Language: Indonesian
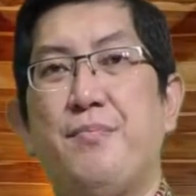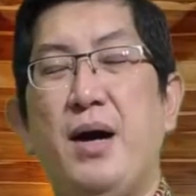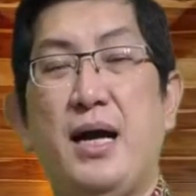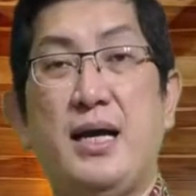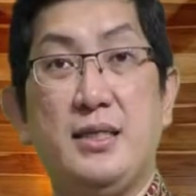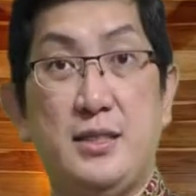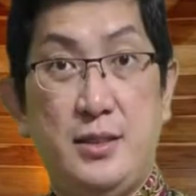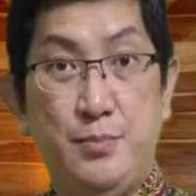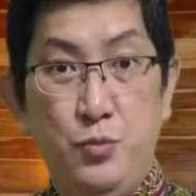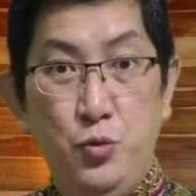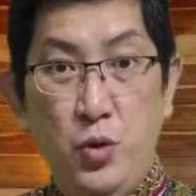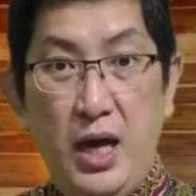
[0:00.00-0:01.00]
maka
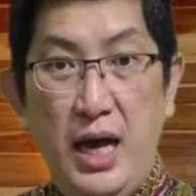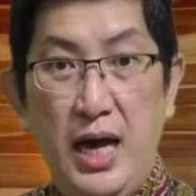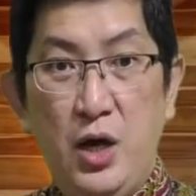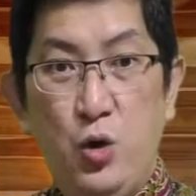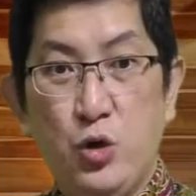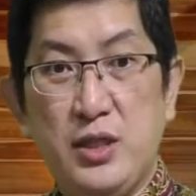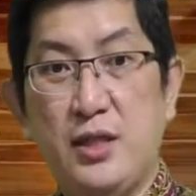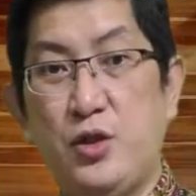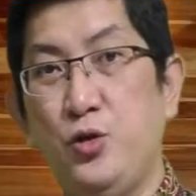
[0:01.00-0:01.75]
semua anggota